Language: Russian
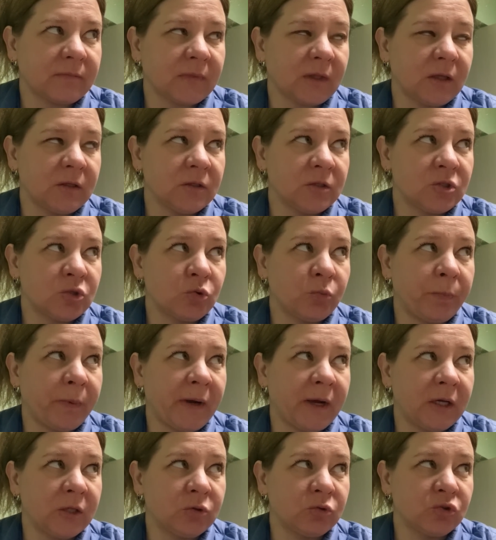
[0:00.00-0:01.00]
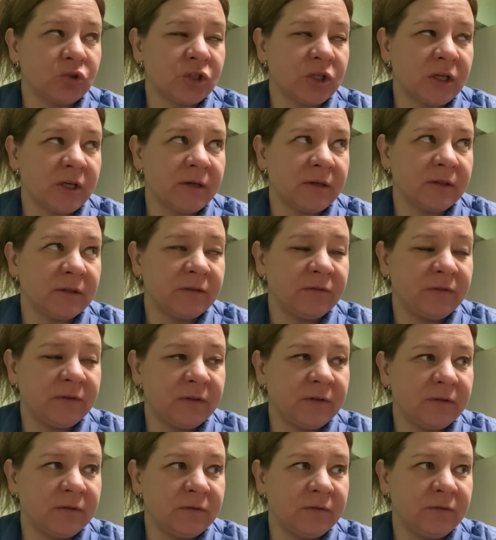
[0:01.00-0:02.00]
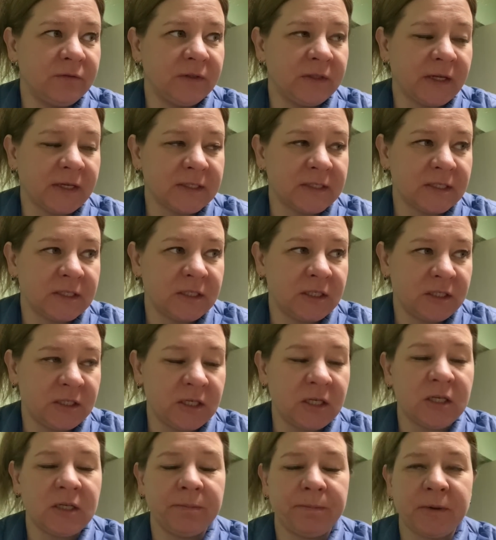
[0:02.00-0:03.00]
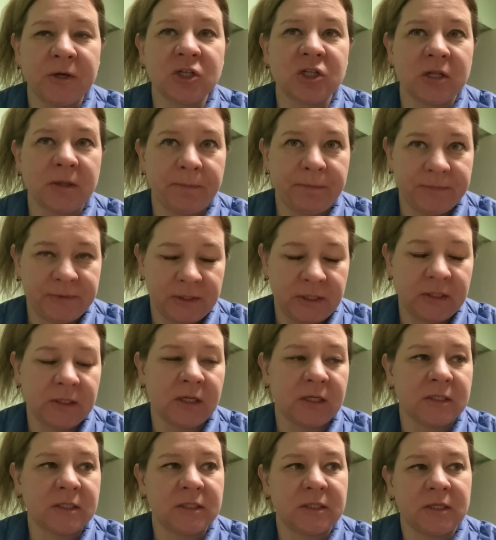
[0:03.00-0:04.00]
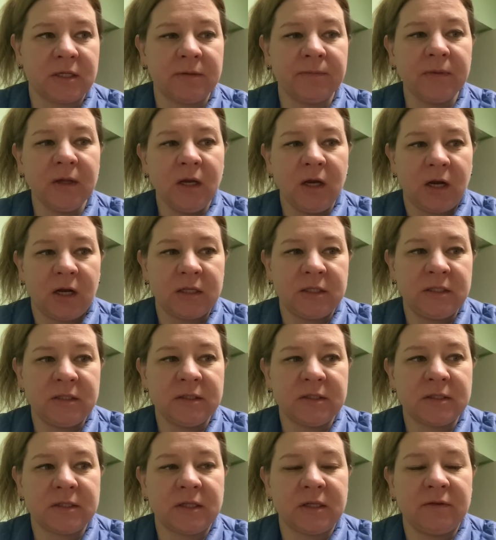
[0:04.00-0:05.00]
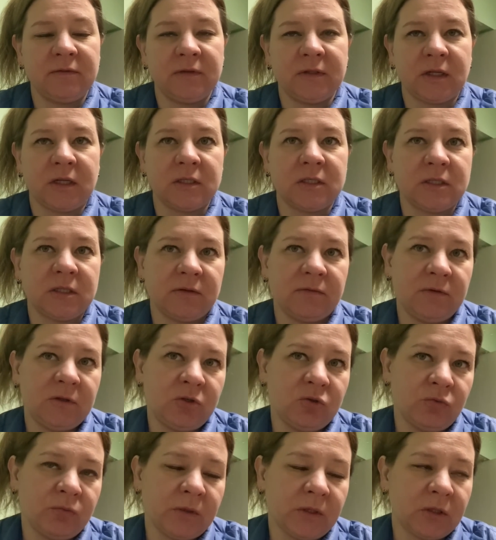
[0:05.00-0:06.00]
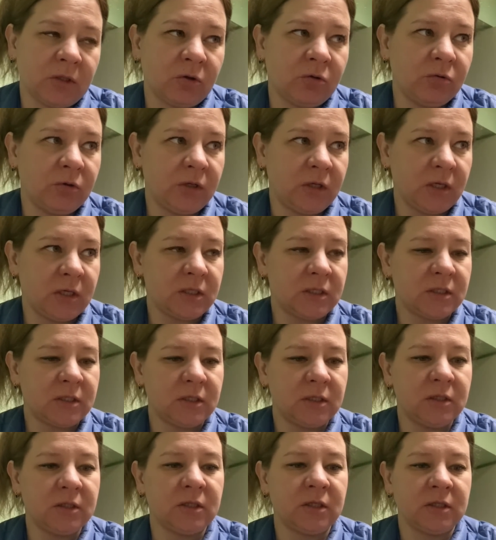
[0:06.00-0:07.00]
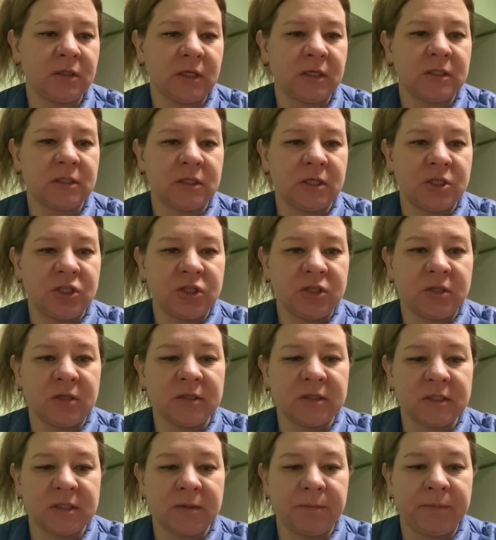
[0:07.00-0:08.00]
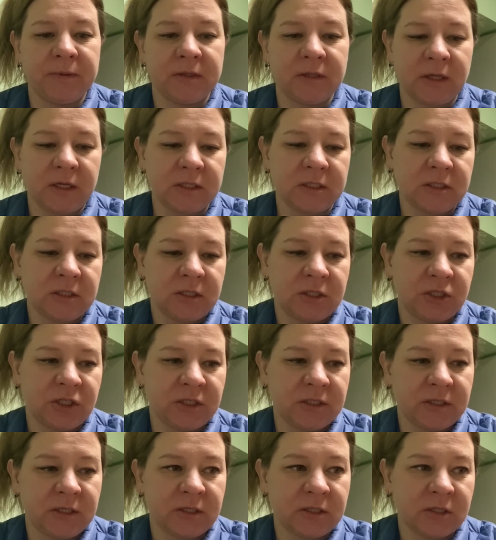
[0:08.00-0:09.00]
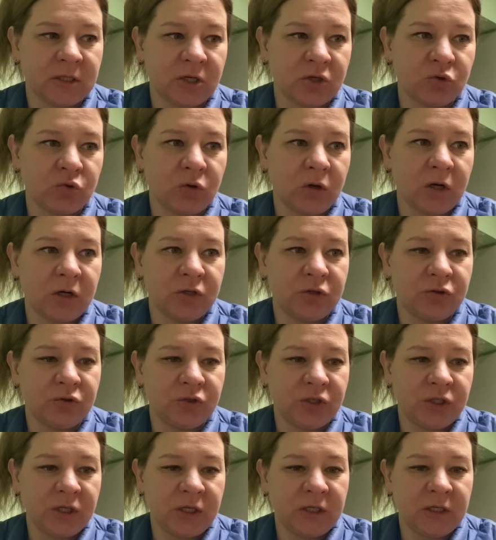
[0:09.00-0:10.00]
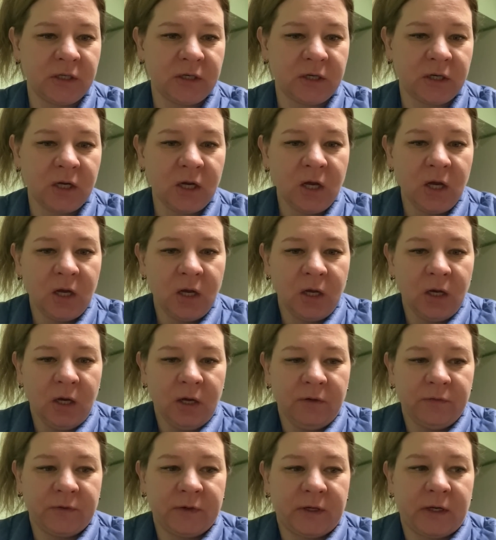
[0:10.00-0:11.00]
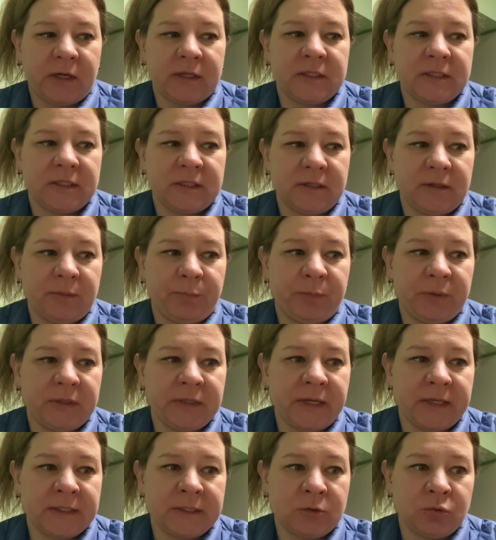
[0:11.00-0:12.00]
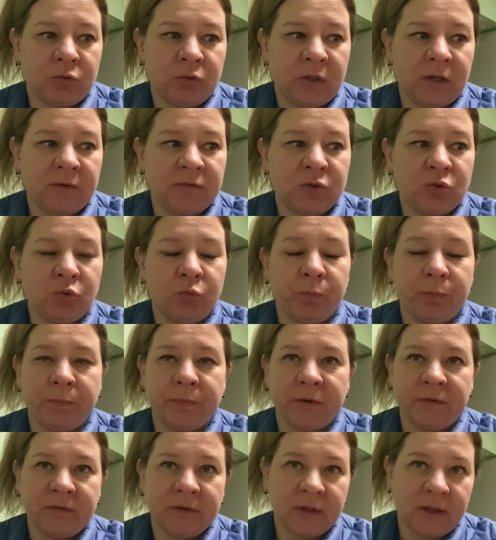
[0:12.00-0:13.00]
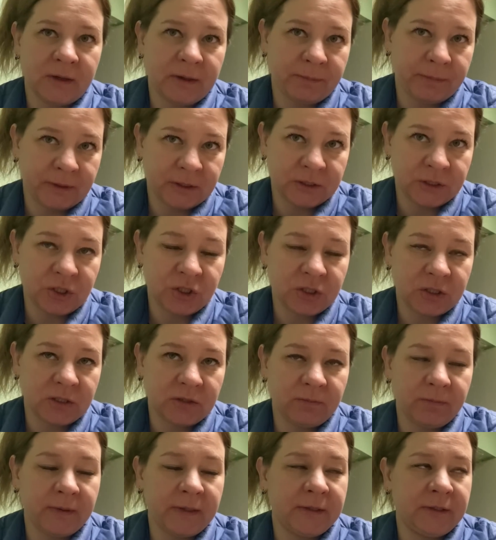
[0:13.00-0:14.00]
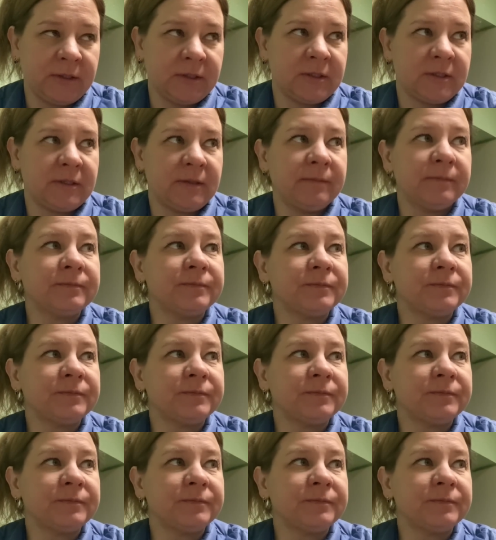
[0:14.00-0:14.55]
наступает уже 12 недель и пошла 13 -е. 11 12 видео у меня такое есть и 13 14 15 сейчас я расскажу о ощущениях вкратце 15 я всю провела практически в больнице